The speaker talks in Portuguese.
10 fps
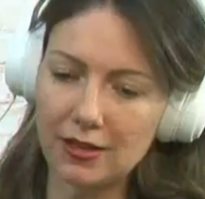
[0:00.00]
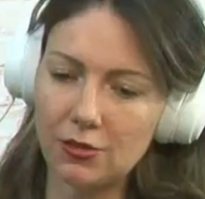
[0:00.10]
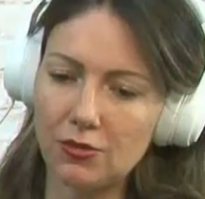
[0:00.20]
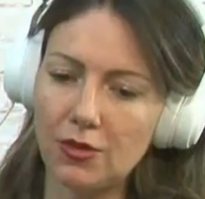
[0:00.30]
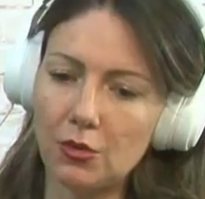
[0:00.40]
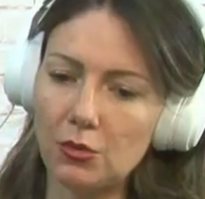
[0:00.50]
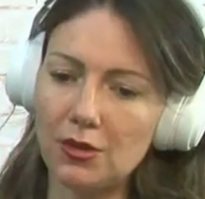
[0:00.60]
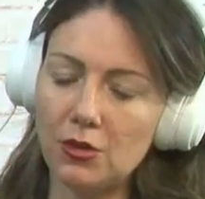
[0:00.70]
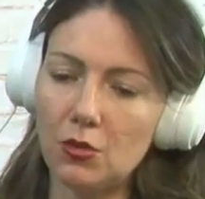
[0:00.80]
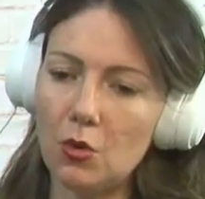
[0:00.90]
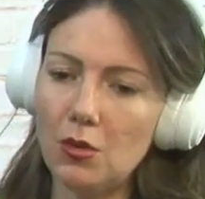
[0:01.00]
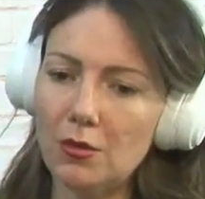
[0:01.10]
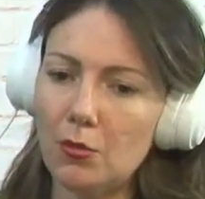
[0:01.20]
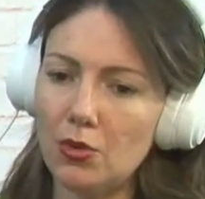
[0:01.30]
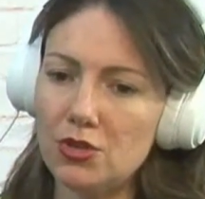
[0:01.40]
do final do ano, como
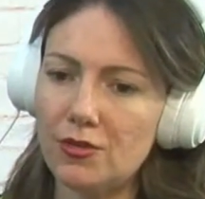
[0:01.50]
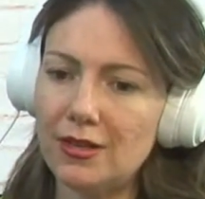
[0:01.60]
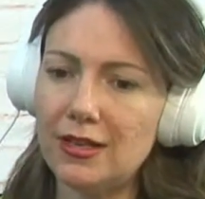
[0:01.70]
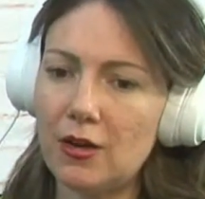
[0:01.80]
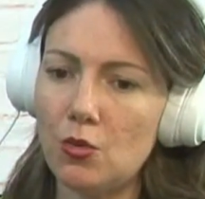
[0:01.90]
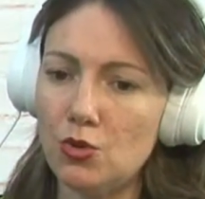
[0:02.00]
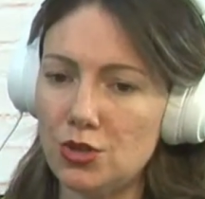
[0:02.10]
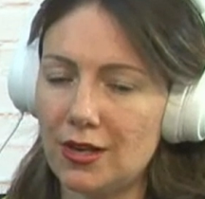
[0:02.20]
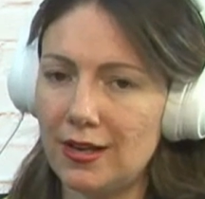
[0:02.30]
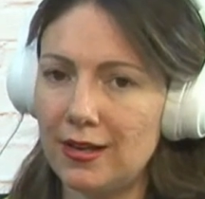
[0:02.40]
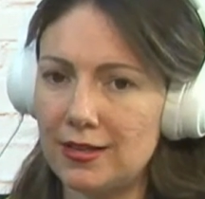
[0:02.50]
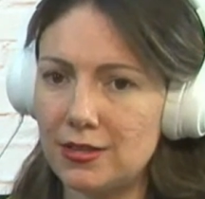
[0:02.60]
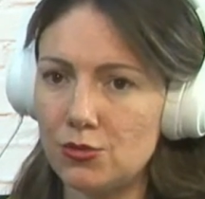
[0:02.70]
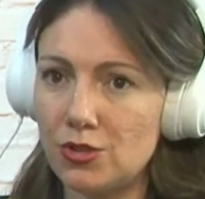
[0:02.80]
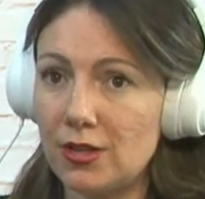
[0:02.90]
que pode avaliar hoje em
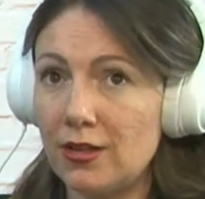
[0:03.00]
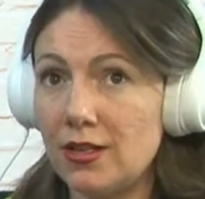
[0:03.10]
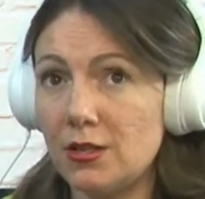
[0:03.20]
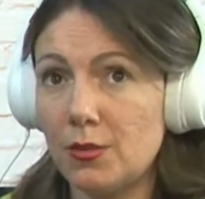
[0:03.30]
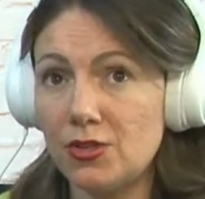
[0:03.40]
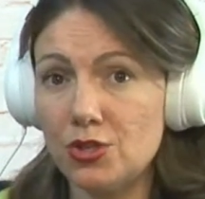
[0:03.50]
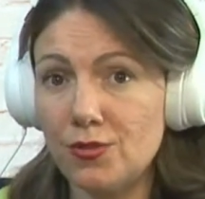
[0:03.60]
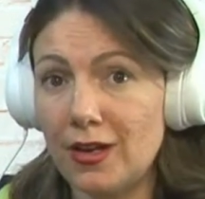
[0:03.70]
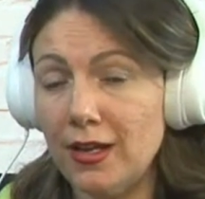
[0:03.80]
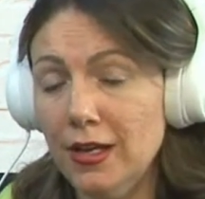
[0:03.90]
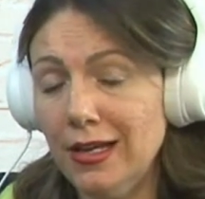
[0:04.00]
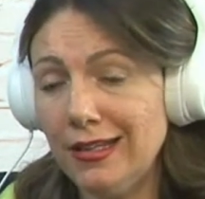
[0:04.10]
questão de tendência para a gente falar